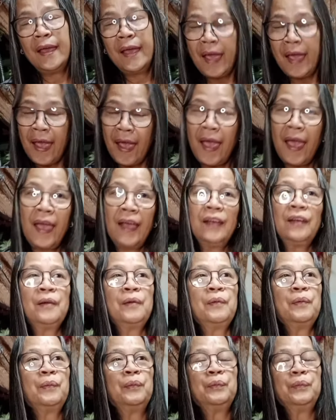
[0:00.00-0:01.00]
egg
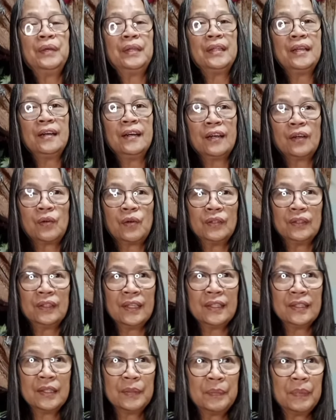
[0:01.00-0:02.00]
with a
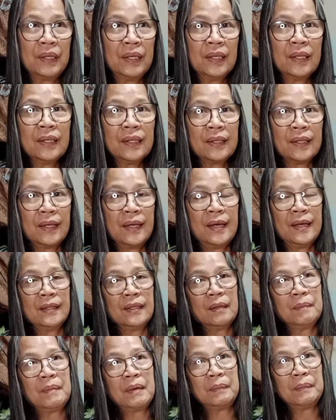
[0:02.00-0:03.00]
condensed milk and
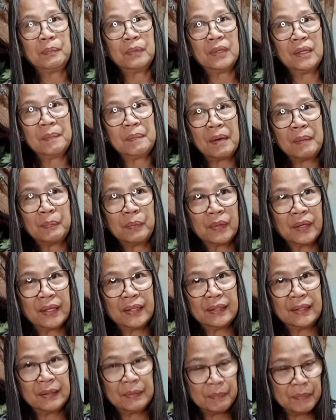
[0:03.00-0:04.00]
about
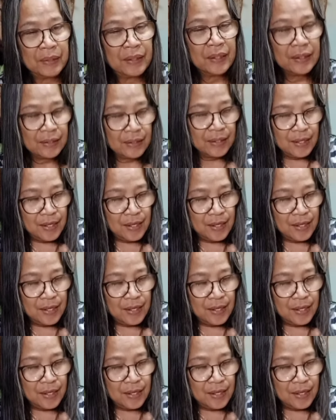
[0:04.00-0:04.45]
evaporated milk.